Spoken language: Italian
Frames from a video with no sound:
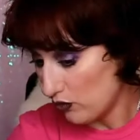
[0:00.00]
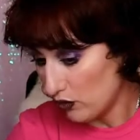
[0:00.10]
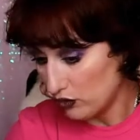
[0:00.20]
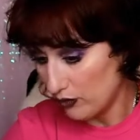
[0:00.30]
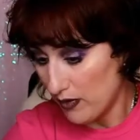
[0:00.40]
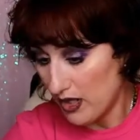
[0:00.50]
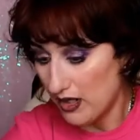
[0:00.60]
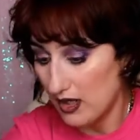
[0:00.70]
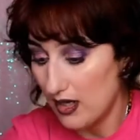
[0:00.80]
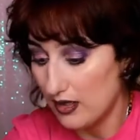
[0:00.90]
molto
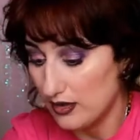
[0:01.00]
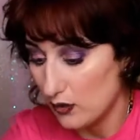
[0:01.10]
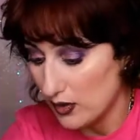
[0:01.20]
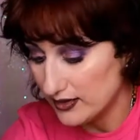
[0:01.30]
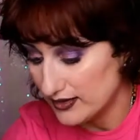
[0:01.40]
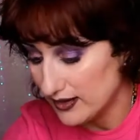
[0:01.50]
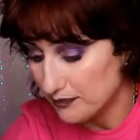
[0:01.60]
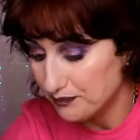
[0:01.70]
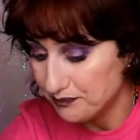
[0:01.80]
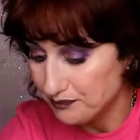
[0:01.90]
bella anche questa
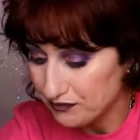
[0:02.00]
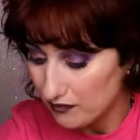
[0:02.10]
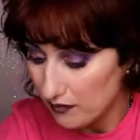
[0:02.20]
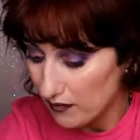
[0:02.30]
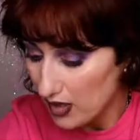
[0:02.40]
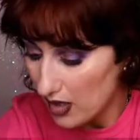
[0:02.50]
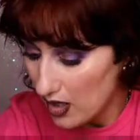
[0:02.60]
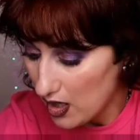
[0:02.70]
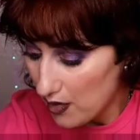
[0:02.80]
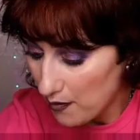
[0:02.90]

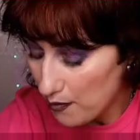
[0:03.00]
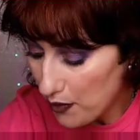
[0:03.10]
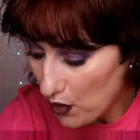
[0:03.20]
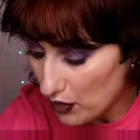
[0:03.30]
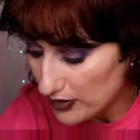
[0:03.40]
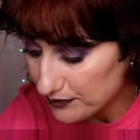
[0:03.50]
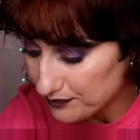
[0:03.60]
poi